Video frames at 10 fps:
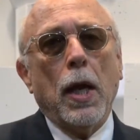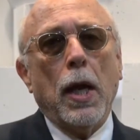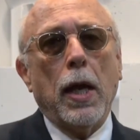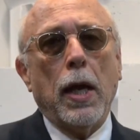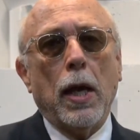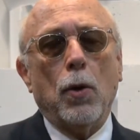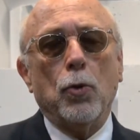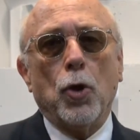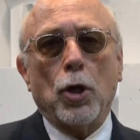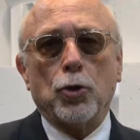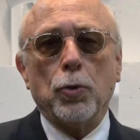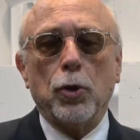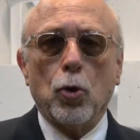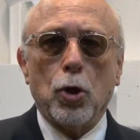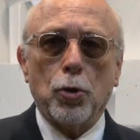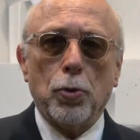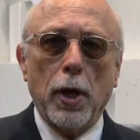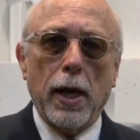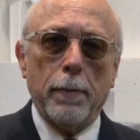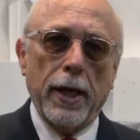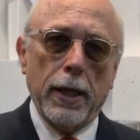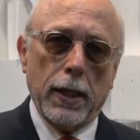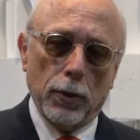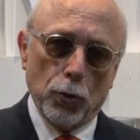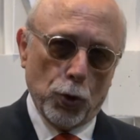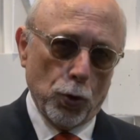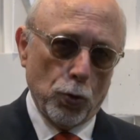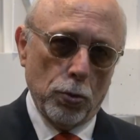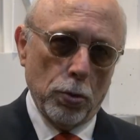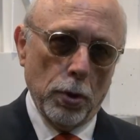é o nosso entorno, é a América do Sul.